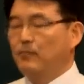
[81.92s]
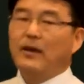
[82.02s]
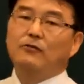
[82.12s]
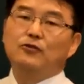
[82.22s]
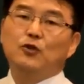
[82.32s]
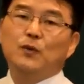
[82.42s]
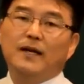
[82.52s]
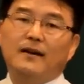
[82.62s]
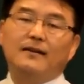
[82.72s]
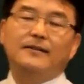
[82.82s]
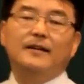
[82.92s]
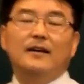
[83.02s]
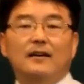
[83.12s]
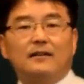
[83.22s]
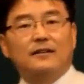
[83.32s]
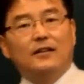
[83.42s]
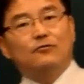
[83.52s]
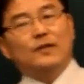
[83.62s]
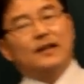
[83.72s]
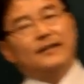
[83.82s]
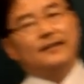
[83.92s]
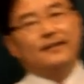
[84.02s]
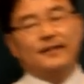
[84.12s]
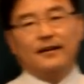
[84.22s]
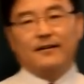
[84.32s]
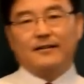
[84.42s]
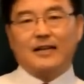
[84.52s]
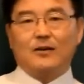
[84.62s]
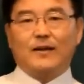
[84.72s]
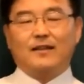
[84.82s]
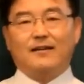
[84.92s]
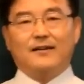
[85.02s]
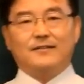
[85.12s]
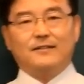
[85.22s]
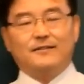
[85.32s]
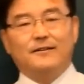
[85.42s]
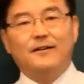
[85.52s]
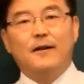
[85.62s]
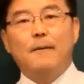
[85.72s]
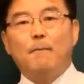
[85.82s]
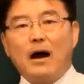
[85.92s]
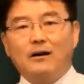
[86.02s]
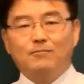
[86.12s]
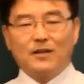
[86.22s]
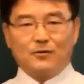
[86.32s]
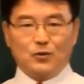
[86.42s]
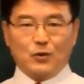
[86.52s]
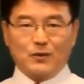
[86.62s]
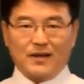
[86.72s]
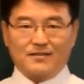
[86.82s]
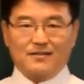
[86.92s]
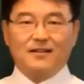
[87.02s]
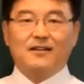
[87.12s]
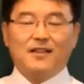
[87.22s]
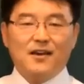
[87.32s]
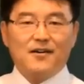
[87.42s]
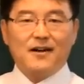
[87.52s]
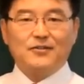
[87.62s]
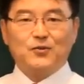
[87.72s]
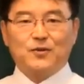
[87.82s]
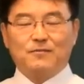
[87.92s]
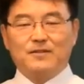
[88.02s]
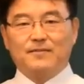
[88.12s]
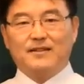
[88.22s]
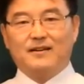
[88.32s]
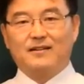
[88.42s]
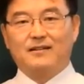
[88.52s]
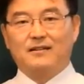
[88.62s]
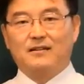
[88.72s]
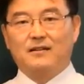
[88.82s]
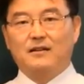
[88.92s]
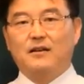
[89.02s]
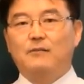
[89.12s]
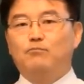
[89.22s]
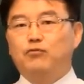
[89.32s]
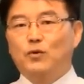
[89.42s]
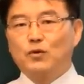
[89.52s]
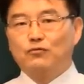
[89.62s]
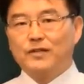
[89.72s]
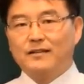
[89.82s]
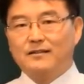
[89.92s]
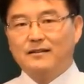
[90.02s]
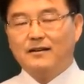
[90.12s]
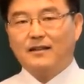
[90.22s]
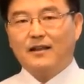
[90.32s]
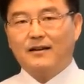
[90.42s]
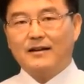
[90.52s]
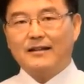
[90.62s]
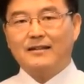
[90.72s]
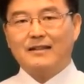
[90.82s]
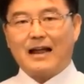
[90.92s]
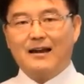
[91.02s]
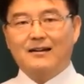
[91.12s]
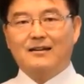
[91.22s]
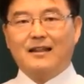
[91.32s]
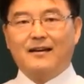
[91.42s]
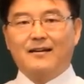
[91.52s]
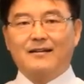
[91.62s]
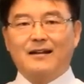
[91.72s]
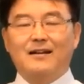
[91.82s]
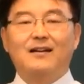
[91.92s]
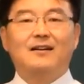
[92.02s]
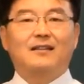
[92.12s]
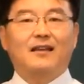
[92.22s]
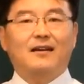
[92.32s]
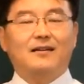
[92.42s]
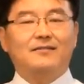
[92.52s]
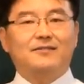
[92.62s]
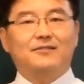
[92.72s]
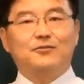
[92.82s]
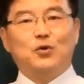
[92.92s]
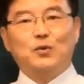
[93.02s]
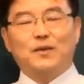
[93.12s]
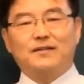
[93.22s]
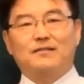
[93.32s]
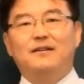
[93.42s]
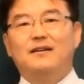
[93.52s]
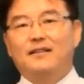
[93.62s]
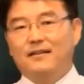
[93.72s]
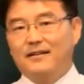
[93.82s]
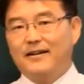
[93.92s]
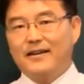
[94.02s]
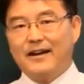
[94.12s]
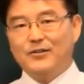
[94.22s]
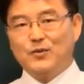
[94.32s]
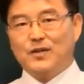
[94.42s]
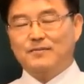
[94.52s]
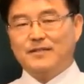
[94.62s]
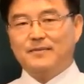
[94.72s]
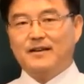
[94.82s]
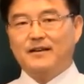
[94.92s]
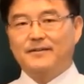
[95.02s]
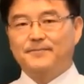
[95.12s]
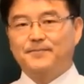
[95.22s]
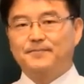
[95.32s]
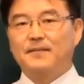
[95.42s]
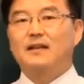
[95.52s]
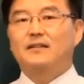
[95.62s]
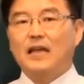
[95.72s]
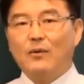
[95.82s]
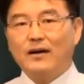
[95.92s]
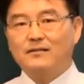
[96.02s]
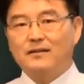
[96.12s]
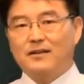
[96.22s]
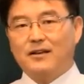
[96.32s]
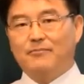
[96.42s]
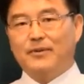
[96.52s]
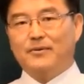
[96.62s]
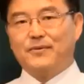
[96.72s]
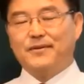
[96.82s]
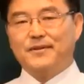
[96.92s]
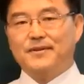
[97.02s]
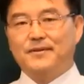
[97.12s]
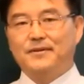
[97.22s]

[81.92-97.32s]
매우 중요하다. 근데 우리가 이런 태어난 달과 태어난 시를 마음대로 조정해서 태어날 수가 없습니다. 부모도 우리를 태어난 달, 태어난 날, 태어난 시를 조정해서 태어나게 할 수가 없습니다. 제왕절개를 빼놓고는요.